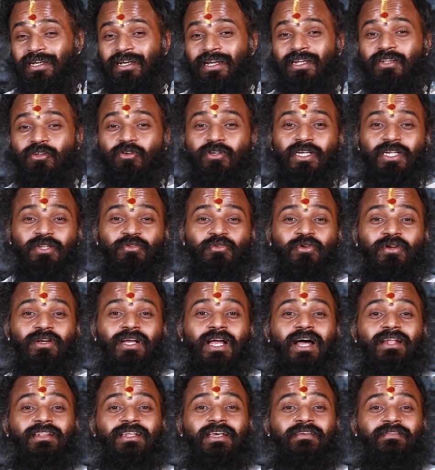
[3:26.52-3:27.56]
లేదంటే
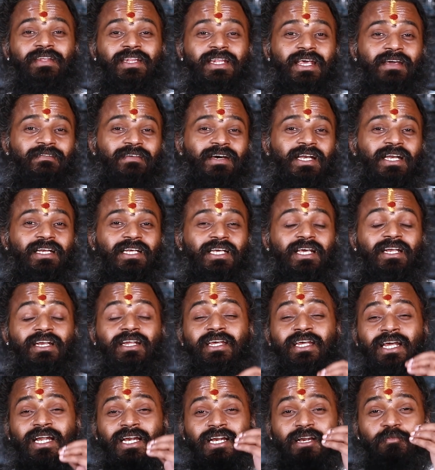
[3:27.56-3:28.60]
దుర్గాదేవి దేవాలయానికి వెళ్ళి
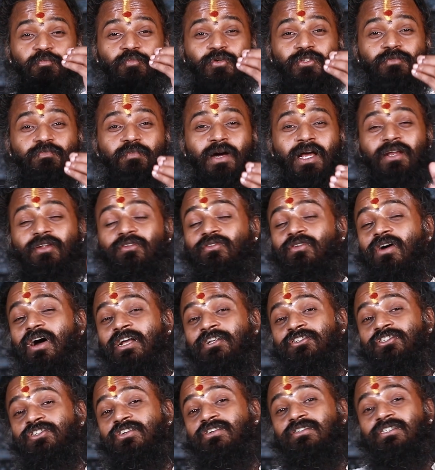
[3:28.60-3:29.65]
ఎర్ర పుష్పాలతో
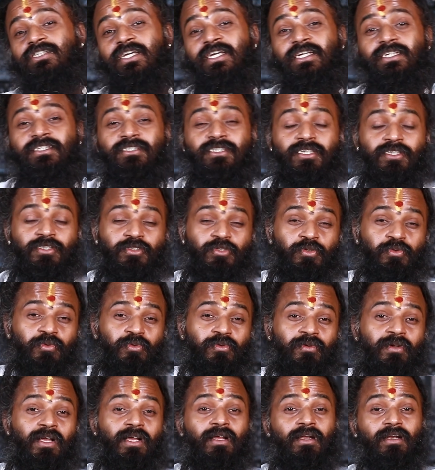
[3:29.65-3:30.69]
అర్చన చేయించవచ్చు
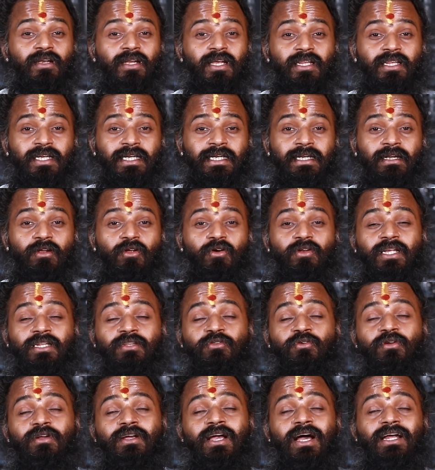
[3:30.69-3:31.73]
లేదా ఇంట్లోనే
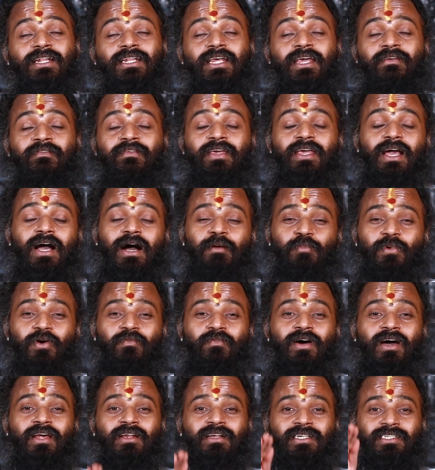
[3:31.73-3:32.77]
దుర్గాదేవి
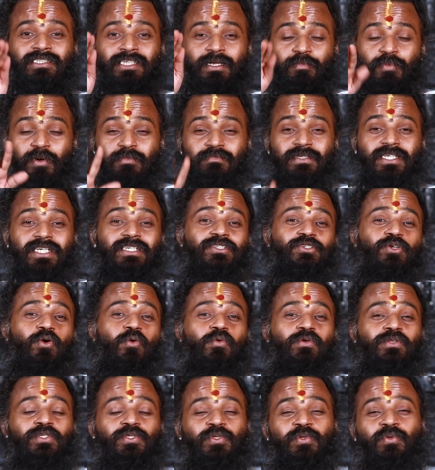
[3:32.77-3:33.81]
అమ్మవారు జపం
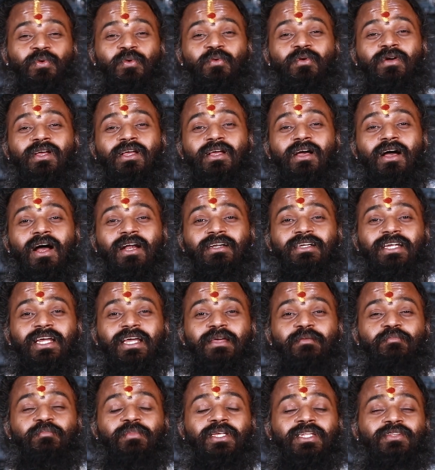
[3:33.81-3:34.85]
చేసుకోవచ్చు అంటే
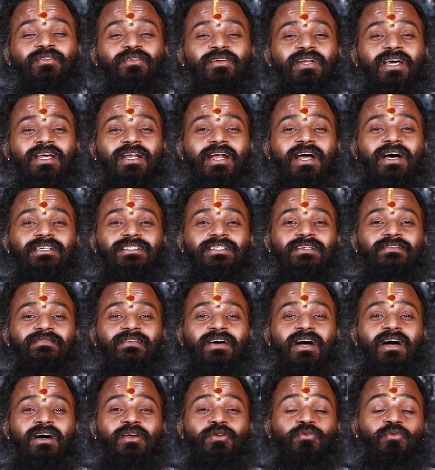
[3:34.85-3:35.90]
మిథున రాశి
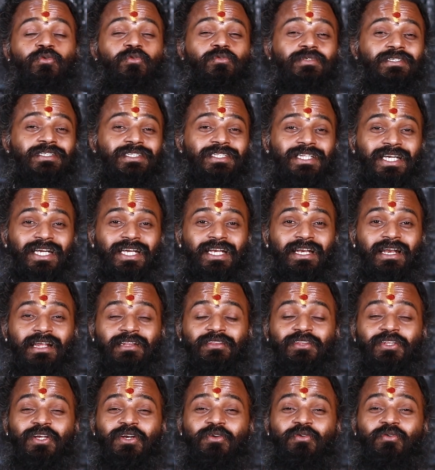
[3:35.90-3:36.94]
వారు
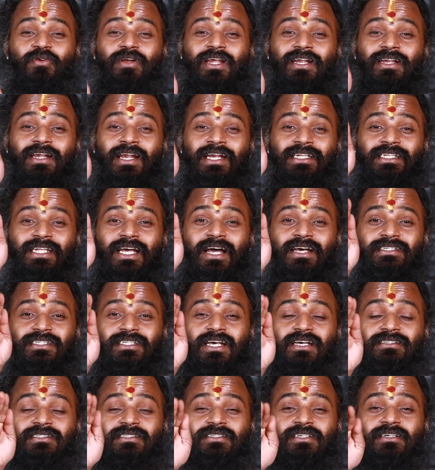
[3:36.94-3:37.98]
స్త్రీలందరూ కూడా లలితా
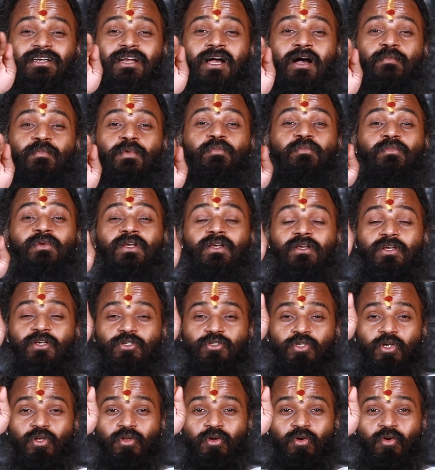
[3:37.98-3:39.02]
సహస్రనామం
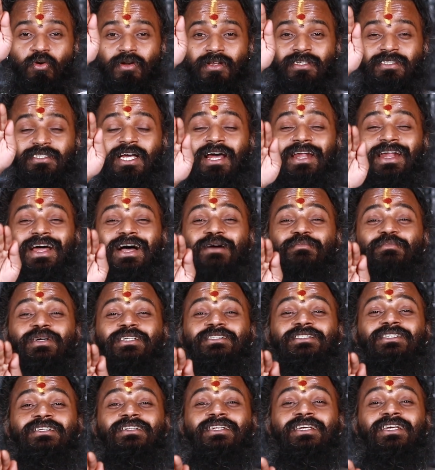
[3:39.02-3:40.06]
చదువుకోవడం చాలా
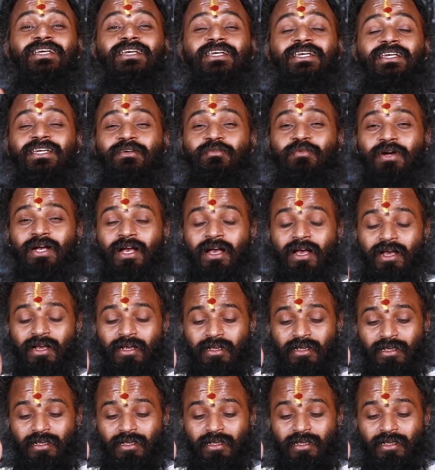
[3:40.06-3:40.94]
మంచిది ఈ ఒక